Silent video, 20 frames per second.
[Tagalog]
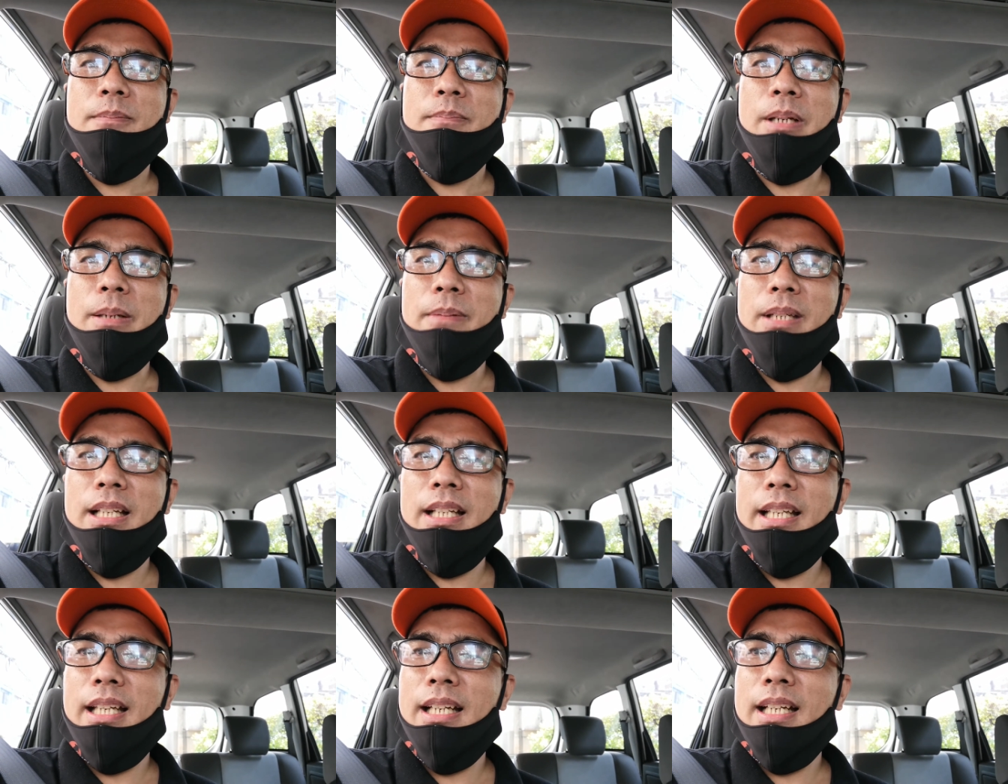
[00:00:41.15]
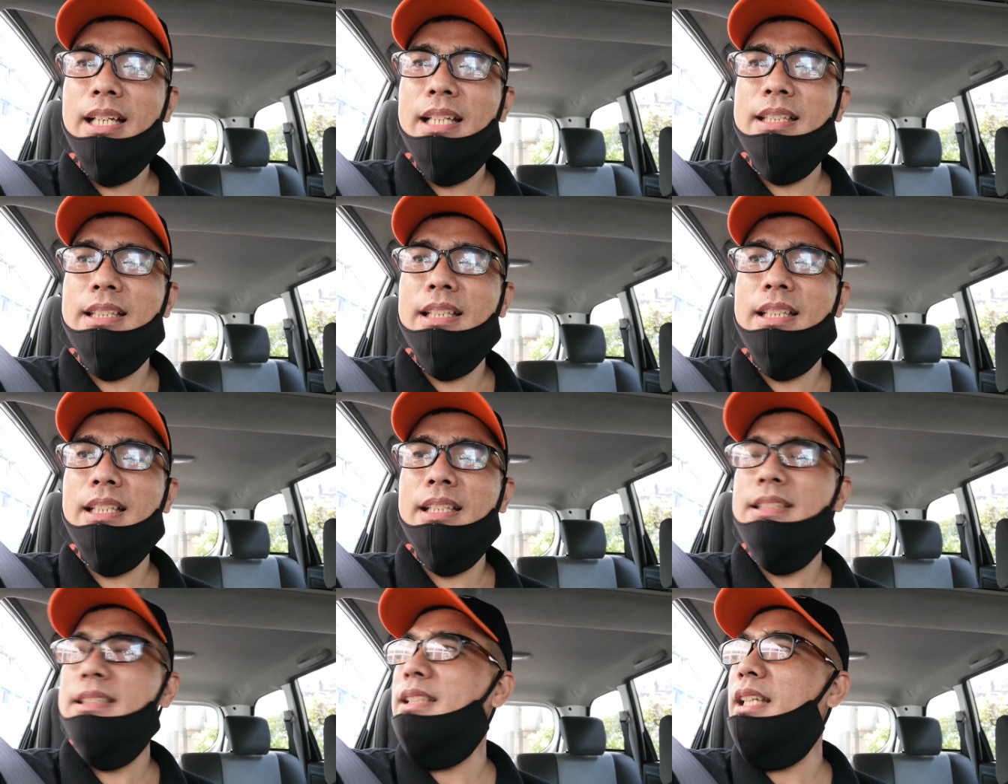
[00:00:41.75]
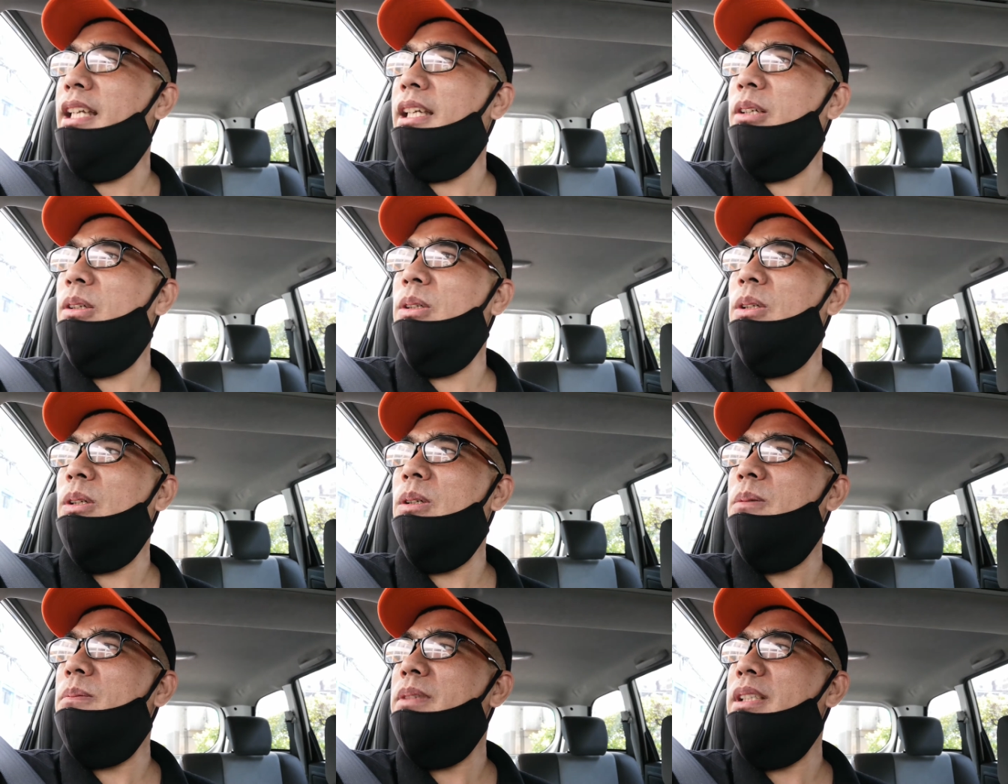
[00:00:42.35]
pamilya natin, sa
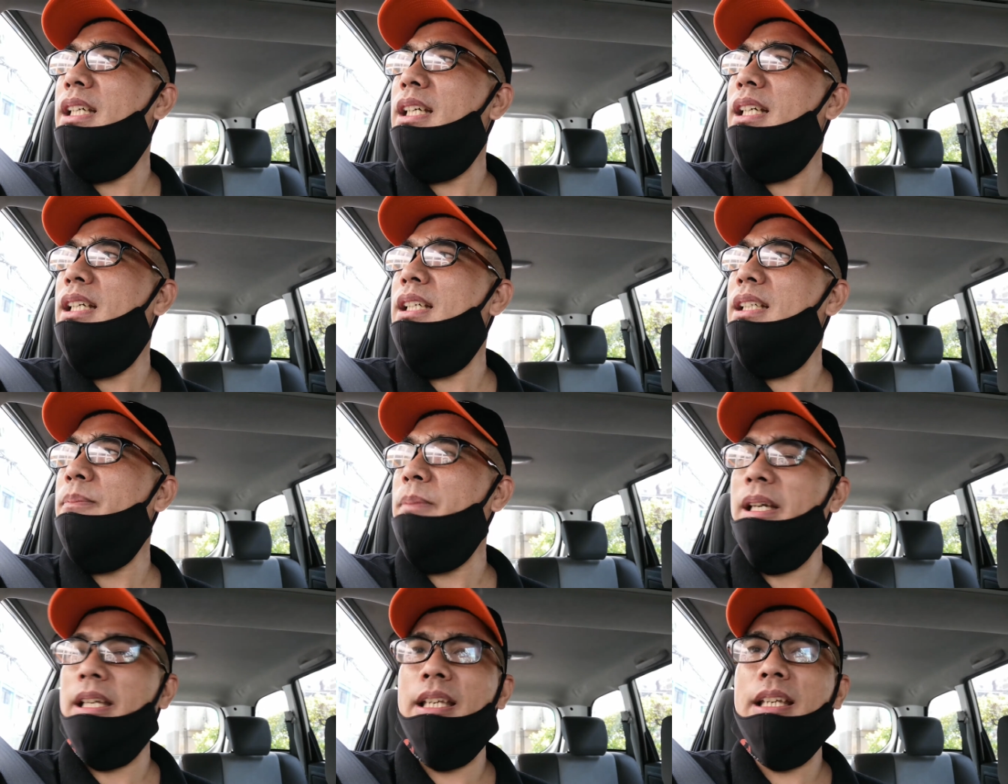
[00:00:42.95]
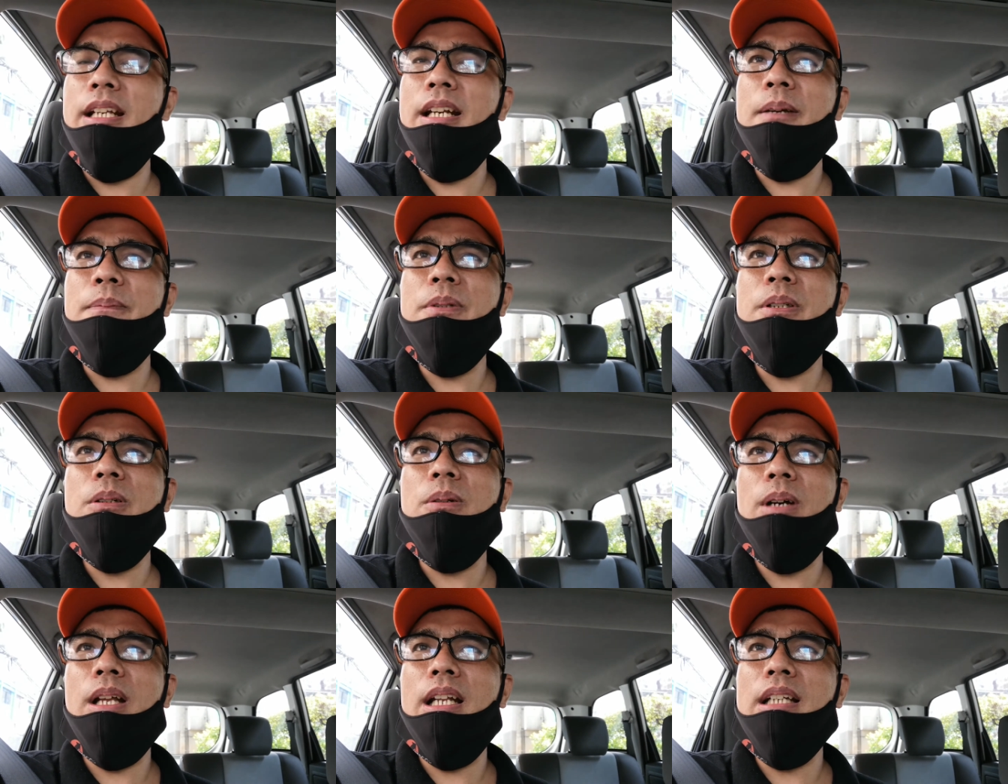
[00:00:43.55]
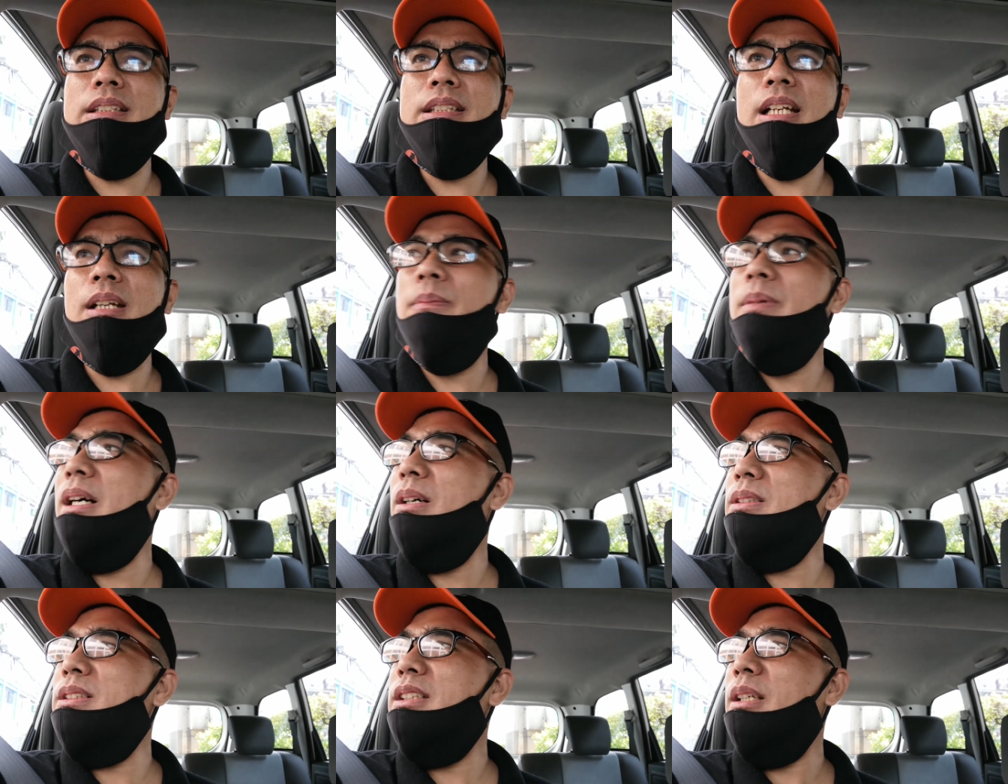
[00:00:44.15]
ekonomiya. Mahirap yung walang
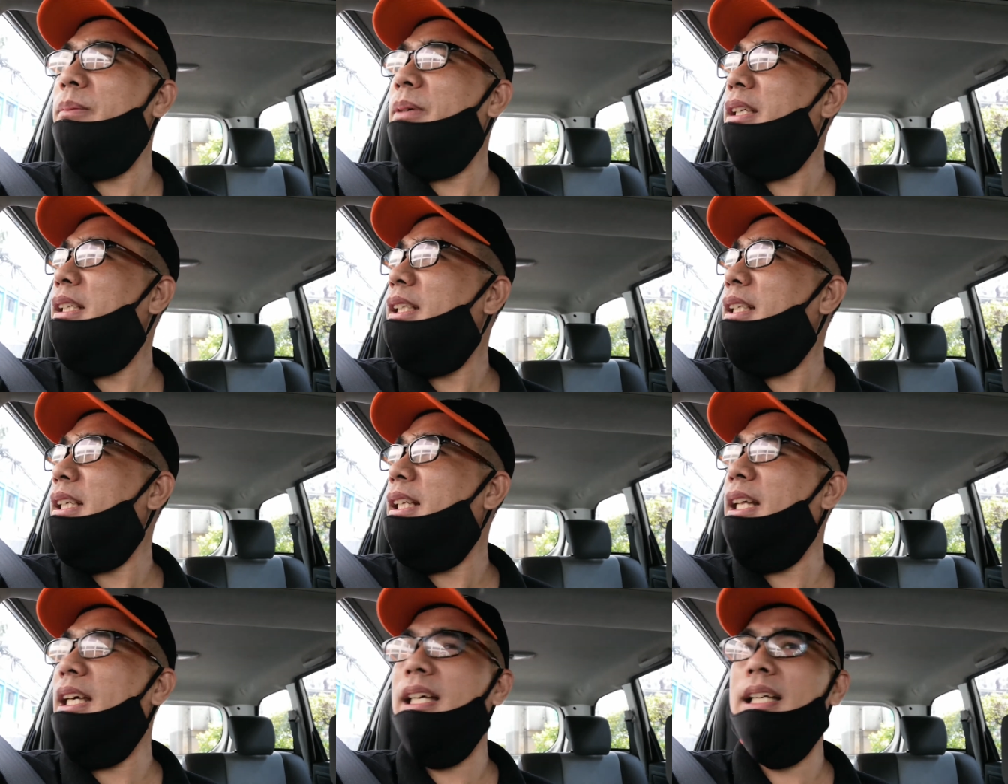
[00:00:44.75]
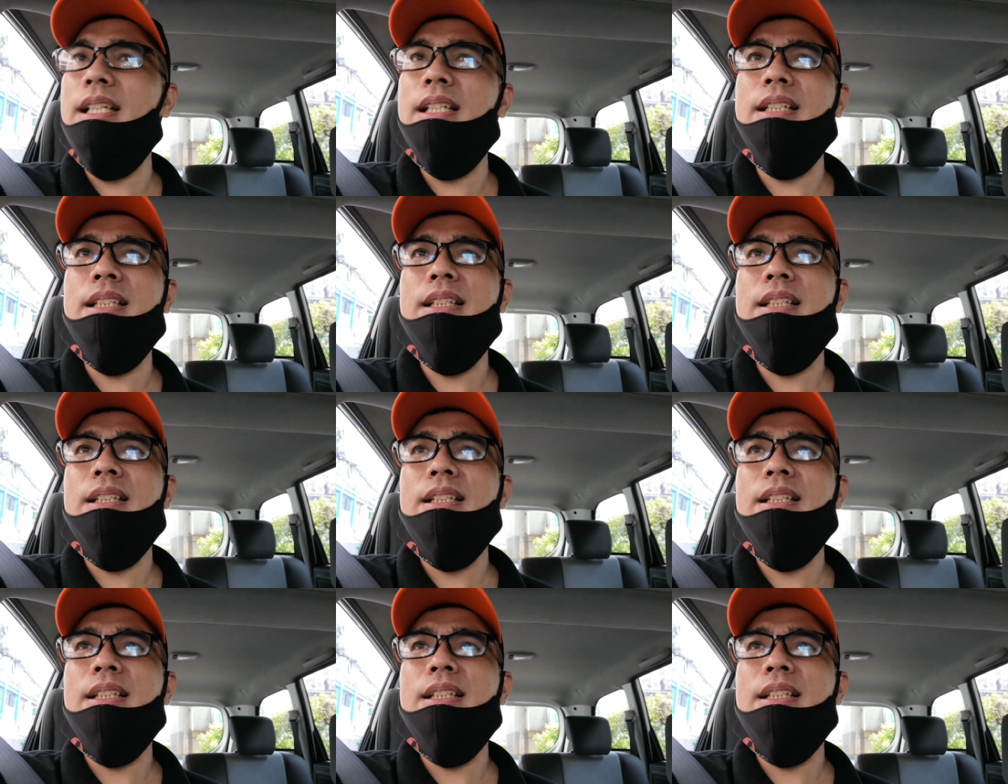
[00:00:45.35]
trabaho sa Maynila.